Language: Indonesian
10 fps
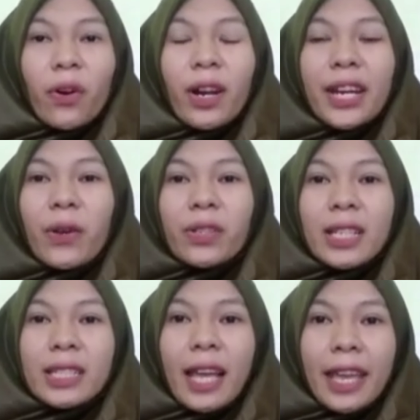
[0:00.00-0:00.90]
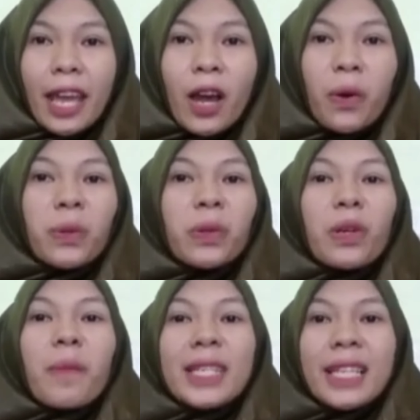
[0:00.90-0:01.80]
oleh dosen saya
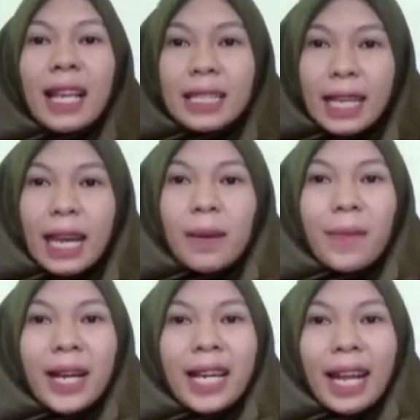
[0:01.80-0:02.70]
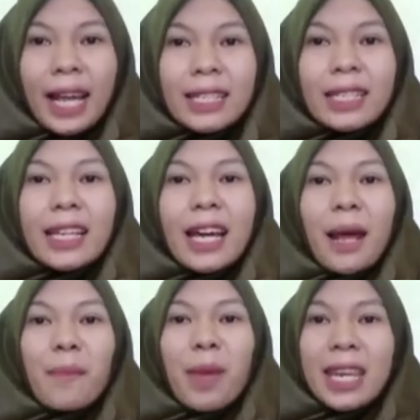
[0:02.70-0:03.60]
untuk menjelaskan mengenai
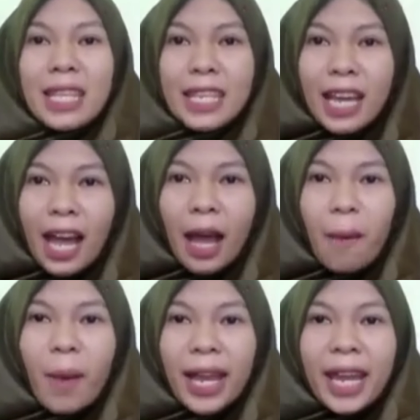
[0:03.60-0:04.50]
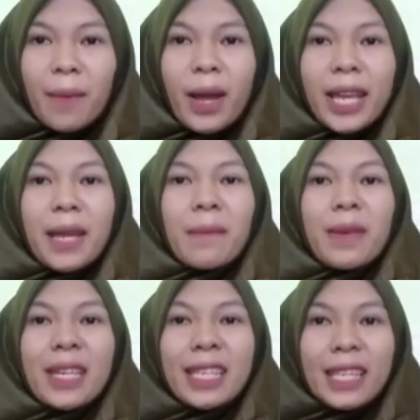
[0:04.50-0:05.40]
sejarah penika,
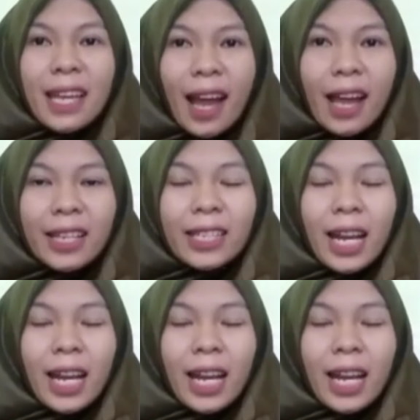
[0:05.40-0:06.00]
bagian-bagian penika,